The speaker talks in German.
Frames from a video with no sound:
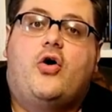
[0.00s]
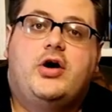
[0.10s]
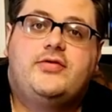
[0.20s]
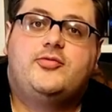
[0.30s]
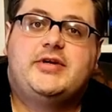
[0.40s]

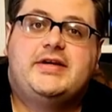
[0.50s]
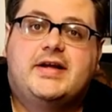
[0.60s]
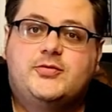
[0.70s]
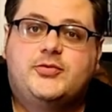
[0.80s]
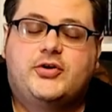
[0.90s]
Heute für mich ein
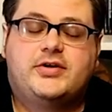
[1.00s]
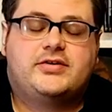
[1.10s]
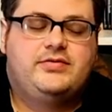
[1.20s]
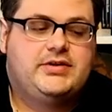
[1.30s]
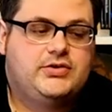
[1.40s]
ganz
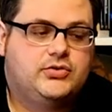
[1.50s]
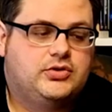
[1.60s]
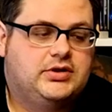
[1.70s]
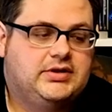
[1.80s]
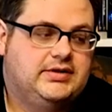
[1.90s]
besonderes
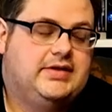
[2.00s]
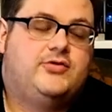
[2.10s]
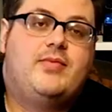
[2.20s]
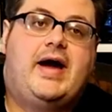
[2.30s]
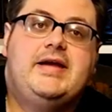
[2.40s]
Video, denn
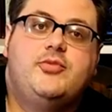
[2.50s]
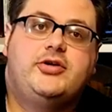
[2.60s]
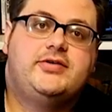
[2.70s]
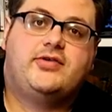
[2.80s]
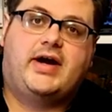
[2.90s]
zum einen
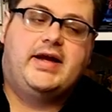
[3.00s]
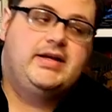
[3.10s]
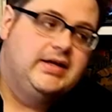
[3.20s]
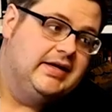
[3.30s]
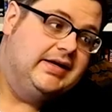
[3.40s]
möchte ich
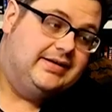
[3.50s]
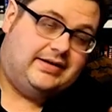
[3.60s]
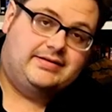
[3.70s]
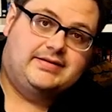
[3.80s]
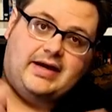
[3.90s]
feiern,
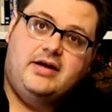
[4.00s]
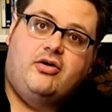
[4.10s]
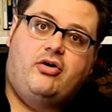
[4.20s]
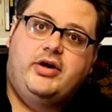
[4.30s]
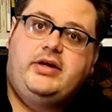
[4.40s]
dass ich
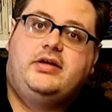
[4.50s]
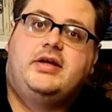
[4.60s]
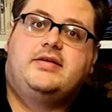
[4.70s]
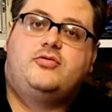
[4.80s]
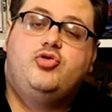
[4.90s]
dank euch
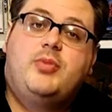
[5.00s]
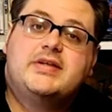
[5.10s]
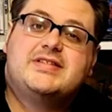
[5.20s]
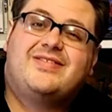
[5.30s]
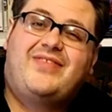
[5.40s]
jetzt
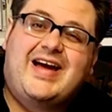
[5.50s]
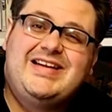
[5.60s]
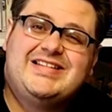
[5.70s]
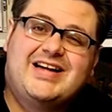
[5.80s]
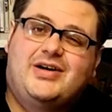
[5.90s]
über
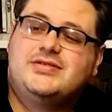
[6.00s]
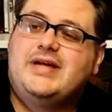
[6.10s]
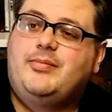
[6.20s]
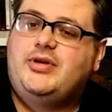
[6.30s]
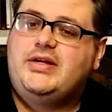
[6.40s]

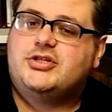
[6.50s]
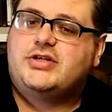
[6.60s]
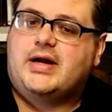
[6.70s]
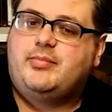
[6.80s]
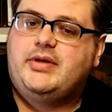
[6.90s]
2000 Abonnenten
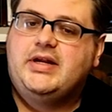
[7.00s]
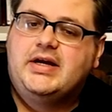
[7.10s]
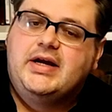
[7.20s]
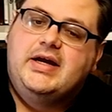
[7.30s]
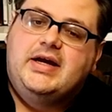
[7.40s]
stark bin.
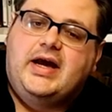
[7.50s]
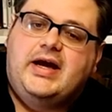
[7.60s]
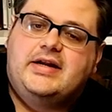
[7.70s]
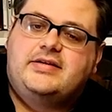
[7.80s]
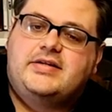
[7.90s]

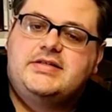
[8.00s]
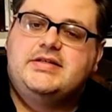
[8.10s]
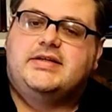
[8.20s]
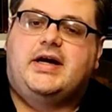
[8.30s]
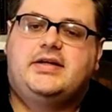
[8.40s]
Äh, das hätte ich
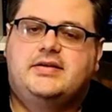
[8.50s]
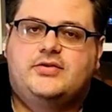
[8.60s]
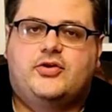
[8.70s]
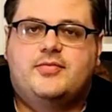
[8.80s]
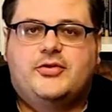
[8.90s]
nie gedacht, dass
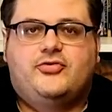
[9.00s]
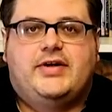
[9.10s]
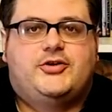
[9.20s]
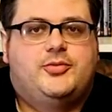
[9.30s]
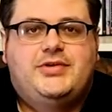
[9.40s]
es irgendwann so
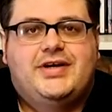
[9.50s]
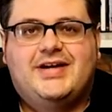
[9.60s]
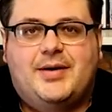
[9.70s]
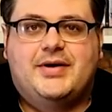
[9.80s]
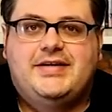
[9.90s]
weit kommt,
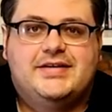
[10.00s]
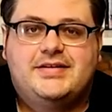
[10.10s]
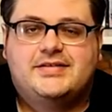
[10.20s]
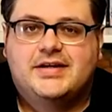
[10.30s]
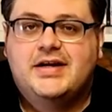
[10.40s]
aber hier
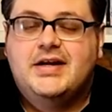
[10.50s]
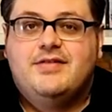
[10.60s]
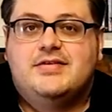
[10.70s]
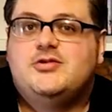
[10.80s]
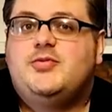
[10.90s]
ist es.
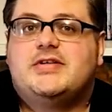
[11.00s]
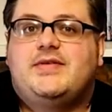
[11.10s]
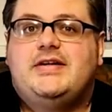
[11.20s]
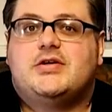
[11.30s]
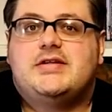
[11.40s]
Wir sind über
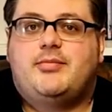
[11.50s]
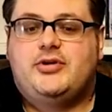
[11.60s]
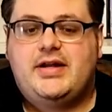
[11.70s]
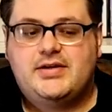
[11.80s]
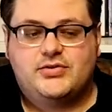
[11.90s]
2000
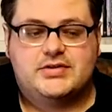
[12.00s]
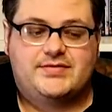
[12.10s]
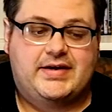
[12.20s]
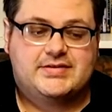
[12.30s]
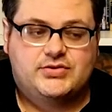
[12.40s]
Abonnenten und
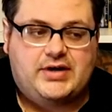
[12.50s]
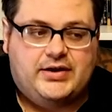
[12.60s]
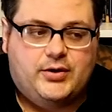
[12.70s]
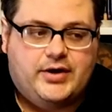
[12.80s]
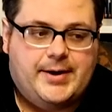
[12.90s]
es wächst
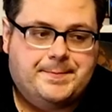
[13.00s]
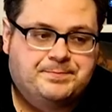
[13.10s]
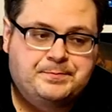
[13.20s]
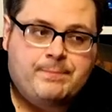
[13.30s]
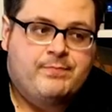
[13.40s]
sogar noch.
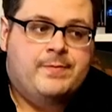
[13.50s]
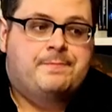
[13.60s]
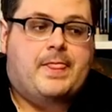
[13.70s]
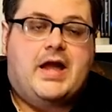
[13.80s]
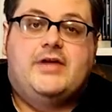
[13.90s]
Ähm,
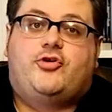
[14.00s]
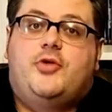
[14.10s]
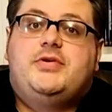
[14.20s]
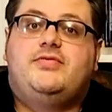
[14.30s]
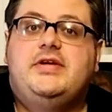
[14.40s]
ich
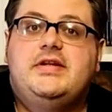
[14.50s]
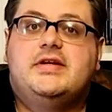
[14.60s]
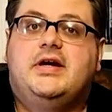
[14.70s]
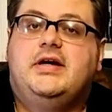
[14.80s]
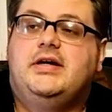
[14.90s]
freue mich wie
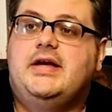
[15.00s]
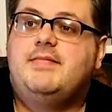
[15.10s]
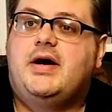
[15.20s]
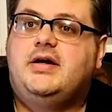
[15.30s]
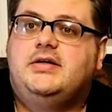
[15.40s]

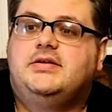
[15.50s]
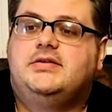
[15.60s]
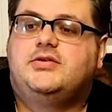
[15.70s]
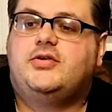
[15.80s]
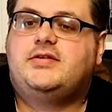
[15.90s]
immer
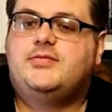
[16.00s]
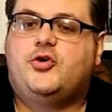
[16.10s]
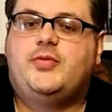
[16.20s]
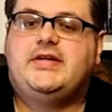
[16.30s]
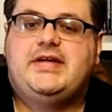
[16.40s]
trotzdem
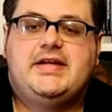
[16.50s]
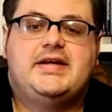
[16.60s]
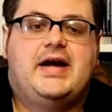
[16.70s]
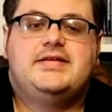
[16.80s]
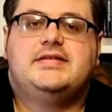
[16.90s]
noch über
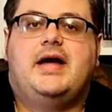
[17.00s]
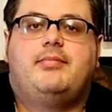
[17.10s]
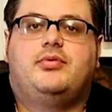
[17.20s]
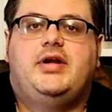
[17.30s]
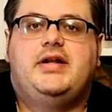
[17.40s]
jeden einzelnen
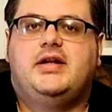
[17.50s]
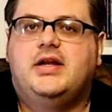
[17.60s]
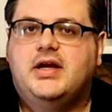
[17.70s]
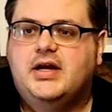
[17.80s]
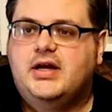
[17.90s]

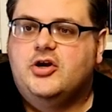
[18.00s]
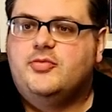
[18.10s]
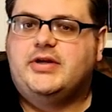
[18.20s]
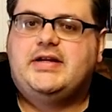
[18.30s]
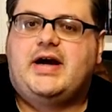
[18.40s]
Abonnenten,
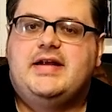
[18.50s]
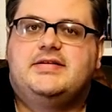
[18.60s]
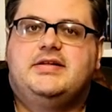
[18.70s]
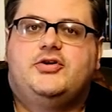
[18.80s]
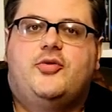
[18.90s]
über jeden
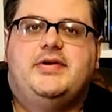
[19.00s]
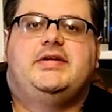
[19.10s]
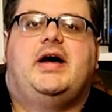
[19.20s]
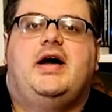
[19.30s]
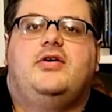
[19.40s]
einzelnen
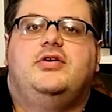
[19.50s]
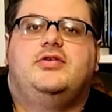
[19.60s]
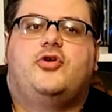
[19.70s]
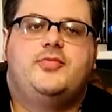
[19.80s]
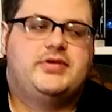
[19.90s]
Kommentar und
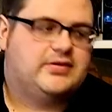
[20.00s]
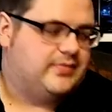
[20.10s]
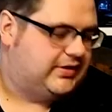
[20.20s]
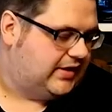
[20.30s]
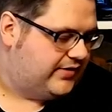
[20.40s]
es freut mich, dass
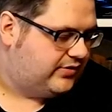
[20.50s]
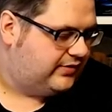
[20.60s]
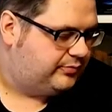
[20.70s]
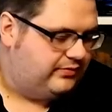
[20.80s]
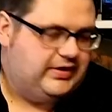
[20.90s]
man hier einfach
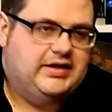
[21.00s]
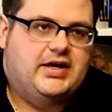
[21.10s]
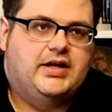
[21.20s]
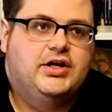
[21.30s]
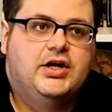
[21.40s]
was bewegen
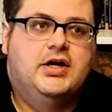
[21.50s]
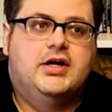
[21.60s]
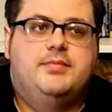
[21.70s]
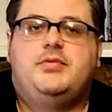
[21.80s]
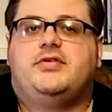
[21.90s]
kann
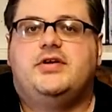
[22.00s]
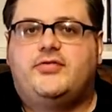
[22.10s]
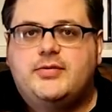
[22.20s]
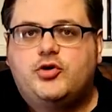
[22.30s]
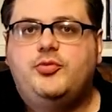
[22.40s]
ein bisschen in der
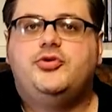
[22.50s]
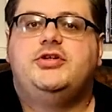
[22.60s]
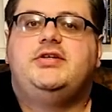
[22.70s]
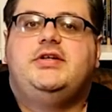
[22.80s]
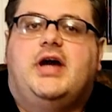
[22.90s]

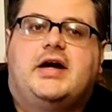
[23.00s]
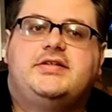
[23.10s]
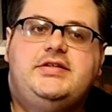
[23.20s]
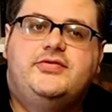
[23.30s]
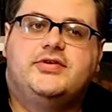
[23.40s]
Filmcommunity
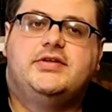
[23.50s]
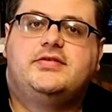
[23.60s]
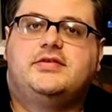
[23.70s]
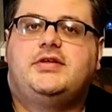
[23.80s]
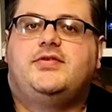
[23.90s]
aktiv
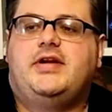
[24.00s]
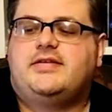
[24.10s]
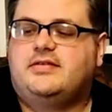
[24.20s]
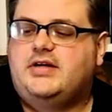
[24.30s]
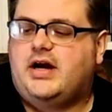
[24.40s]
ist, sich
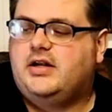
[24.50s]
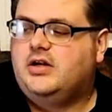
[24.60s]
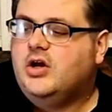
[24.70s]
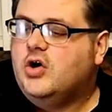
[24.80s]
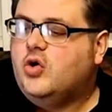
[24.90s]
vernetzen kann.